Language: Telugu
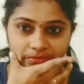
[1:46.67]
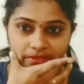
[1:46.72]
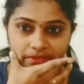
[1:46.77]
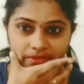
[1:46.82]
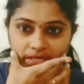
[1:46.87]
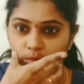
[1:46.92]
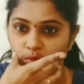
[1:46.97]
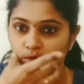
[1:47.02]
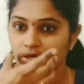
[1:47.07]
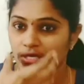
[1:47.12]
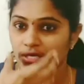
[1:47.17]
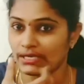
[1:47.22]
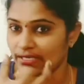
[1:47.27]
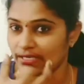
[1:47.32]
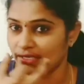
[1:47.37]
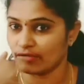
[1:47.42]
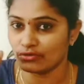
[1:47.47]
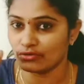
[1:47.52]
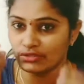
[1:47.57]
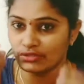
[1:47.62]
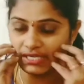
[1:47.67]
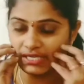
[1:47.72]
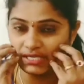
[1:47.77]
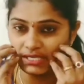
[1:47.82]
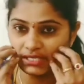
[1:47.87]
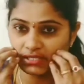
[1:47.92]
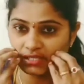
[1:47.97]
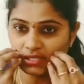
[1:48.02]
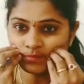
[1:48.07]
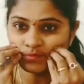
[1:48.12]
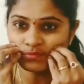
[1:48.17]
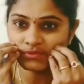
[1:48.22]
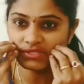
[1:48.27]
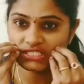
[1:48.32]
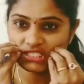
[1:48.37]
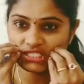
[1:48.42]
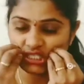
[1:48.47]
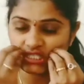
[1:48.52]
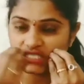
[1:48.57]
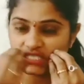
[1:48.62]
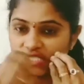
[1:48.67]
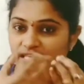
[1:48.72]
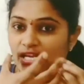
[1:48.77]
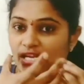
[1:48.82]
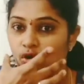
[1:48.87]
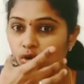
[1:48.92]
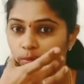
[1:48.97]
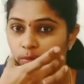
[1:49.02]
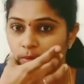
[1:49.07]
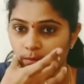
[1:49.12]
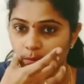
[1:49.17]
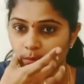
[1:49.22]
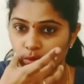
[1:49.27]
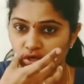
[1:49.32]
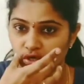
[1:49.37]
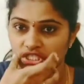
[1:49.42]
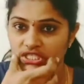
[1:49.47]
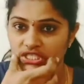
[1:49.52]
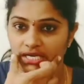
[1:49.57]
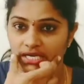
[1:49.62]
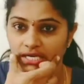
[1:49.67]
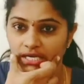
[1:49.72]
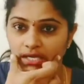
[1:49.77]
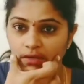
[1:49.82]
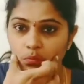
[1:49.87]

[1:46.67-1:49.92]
ఈ బుగ్గలు ఉంటాయి కదా చిప్స్ ని లోపలికి పోనిచ్చండి